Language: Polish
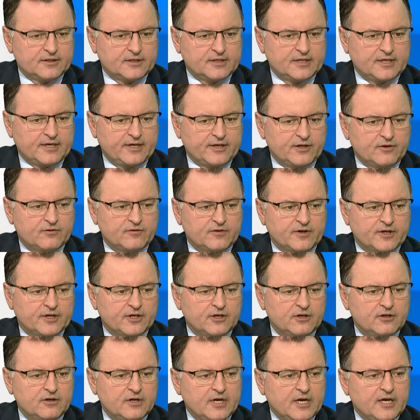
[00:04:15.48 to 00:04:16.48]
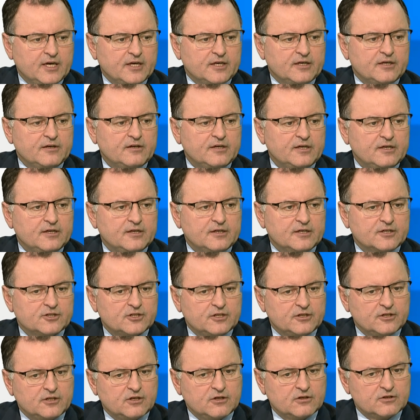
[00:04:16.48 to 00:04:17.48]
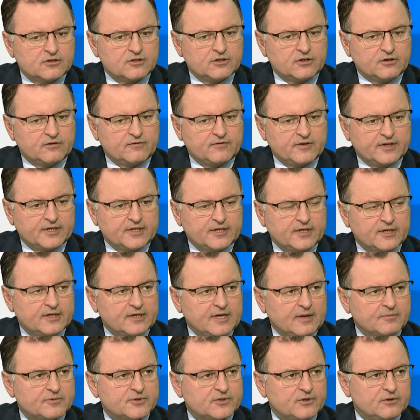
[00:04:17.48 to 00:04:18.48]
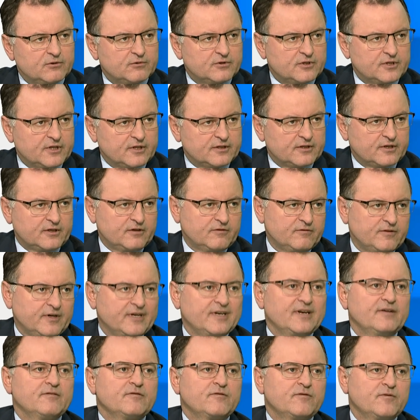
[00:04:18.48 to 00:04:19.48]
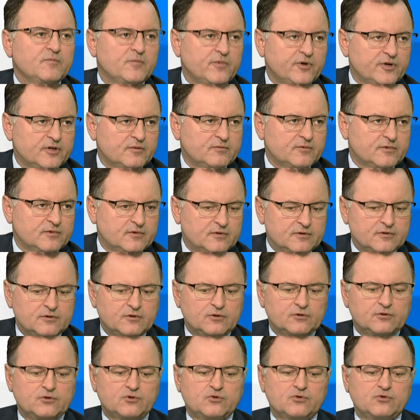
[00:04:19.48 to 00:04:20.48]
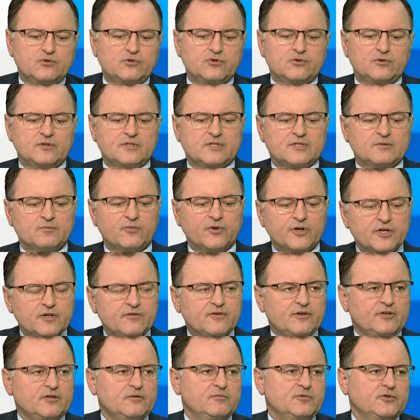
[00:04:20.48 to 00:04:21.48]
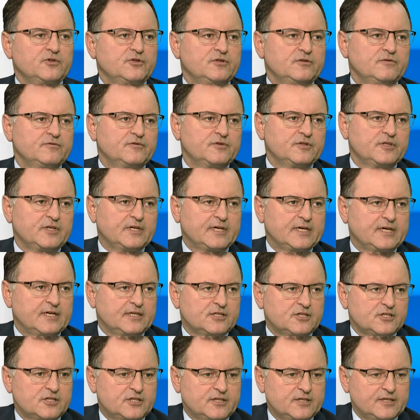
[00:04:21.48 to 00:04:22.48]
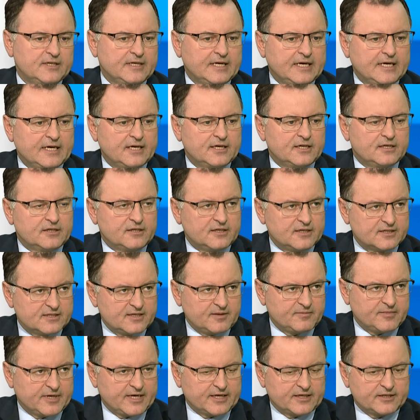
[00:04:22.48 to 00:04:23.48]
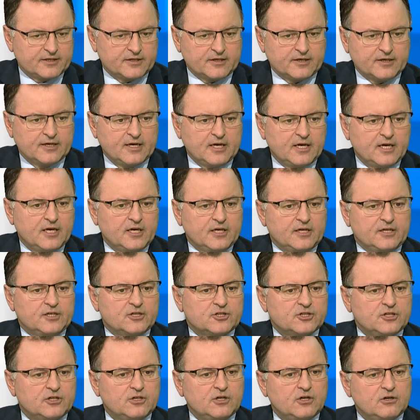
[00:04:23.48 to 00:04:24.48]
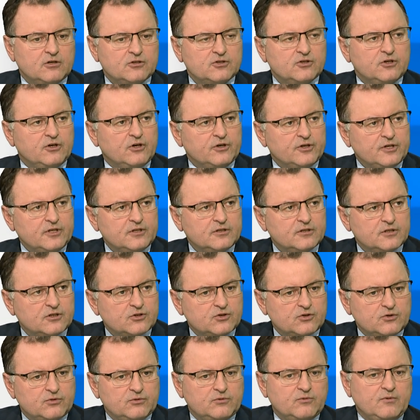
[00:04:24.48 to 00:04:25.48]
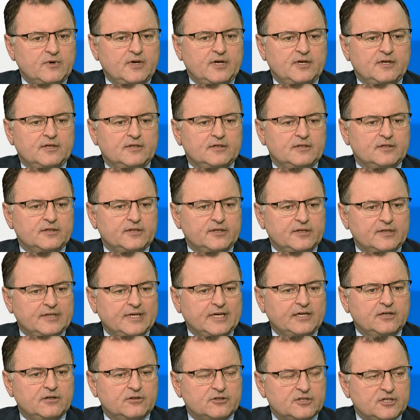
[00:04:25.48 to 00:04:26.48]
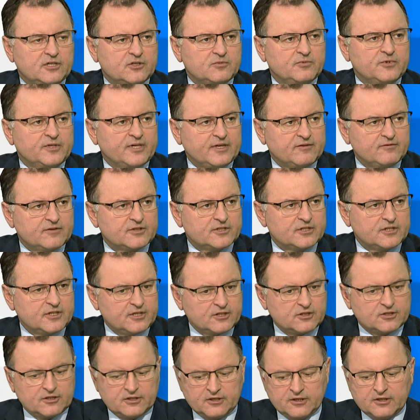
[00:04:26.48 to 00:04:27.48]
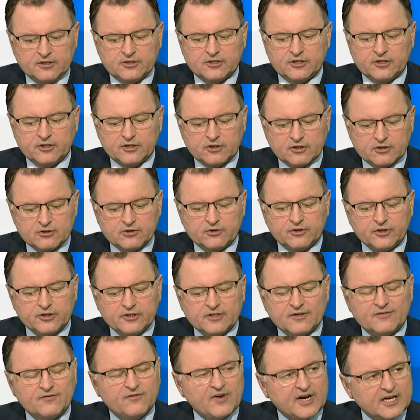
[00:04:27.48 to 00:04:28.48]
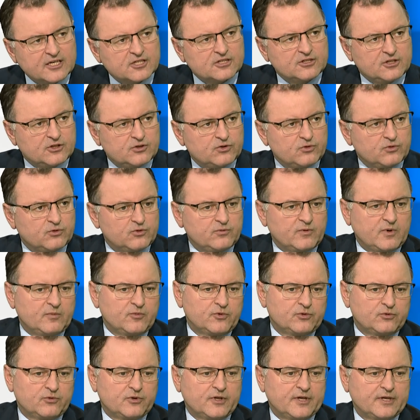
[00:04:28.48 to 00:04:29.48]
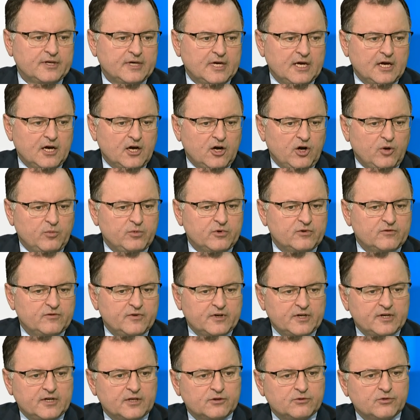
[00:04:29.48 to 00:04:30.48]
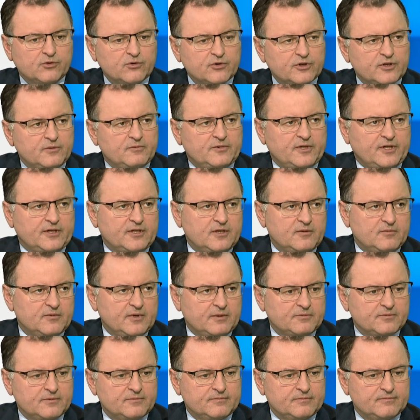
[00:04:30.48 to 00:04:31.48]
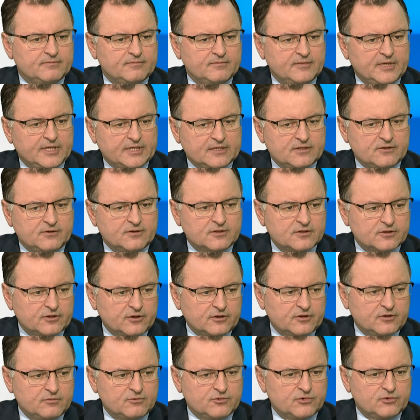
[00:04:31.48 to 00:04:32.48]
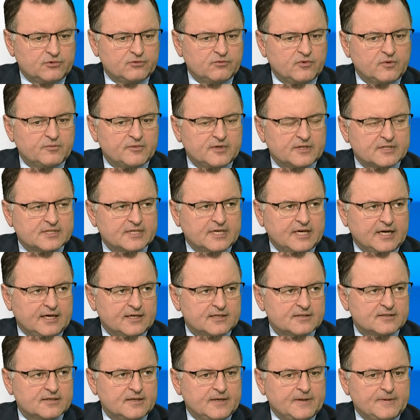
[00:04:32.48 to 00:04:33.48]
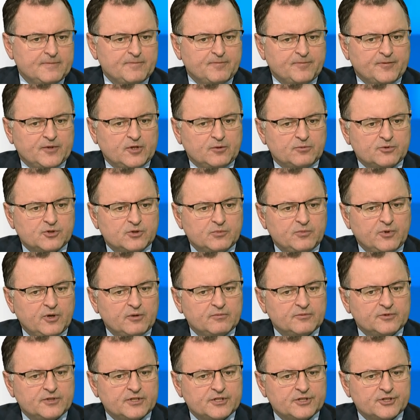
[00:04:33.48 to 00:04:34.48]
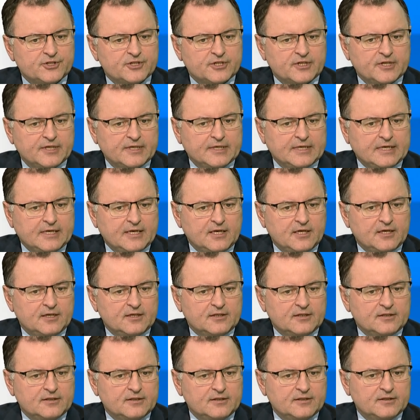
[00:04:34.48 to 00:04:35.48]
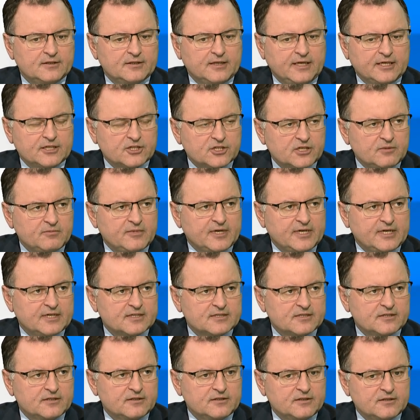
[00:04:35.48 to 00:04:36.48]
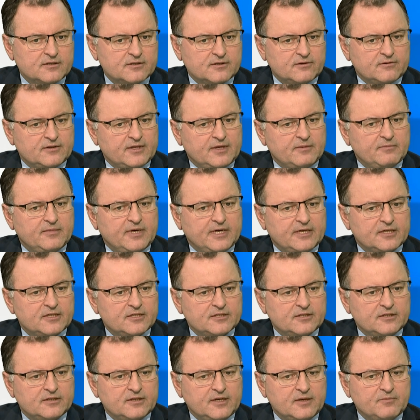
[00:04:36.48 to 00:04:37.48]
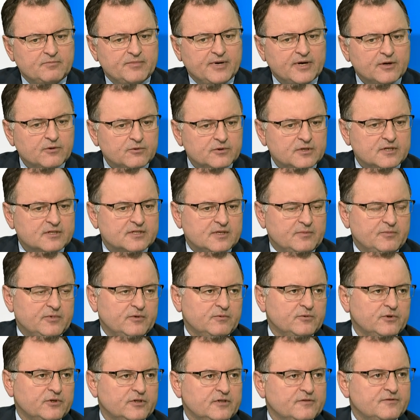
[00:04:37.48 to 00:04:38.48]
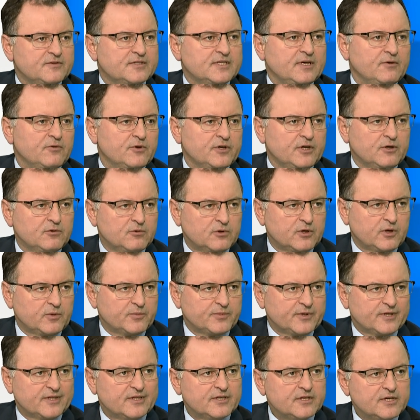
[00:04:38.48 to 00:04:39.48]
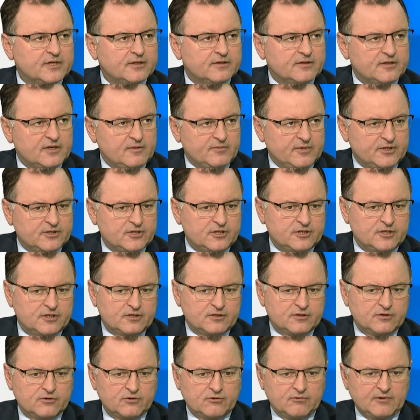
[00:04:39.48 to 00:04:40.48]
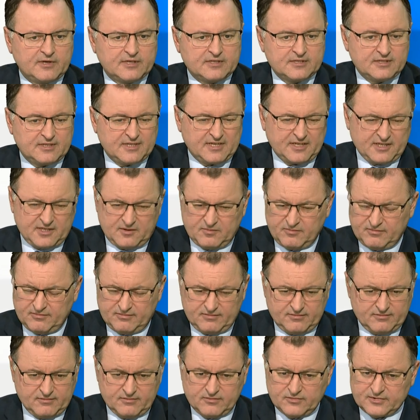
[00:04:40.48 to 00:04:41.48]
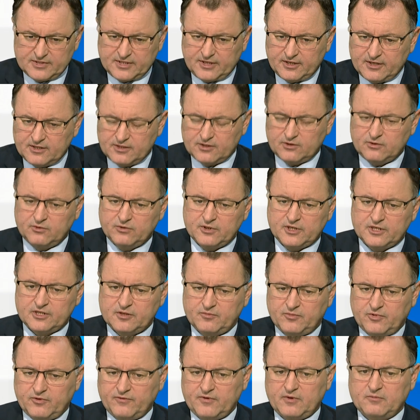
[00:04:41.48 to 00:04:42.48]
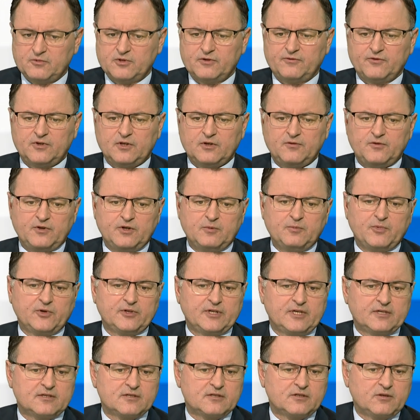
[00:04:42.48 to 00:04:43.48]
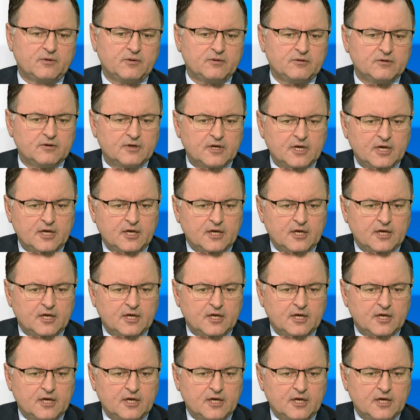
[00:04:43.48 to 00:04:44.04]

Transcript: krajowego i jeżeli chodzi o węgiel, absolutnie tego węgla w moim e, odczuciu i z moich wiadomości wynika, że nie zabraknie. Jeżeli chodzi o inne źródła, jak chociażby najważniejsze, jeżeli chodzi o inne ważne źródła, bo tutaj obok węgla drugim takim bardzo istotnym źródłem jest gaz, to przypomnę, że E, nasze magazyny są najbardziej, najpełniej zapełnione w całej Europie. Nikt nie ma dzisiaj sytuacji takiej, zaryzykuję, że powiem, że w tej chwili ponad 100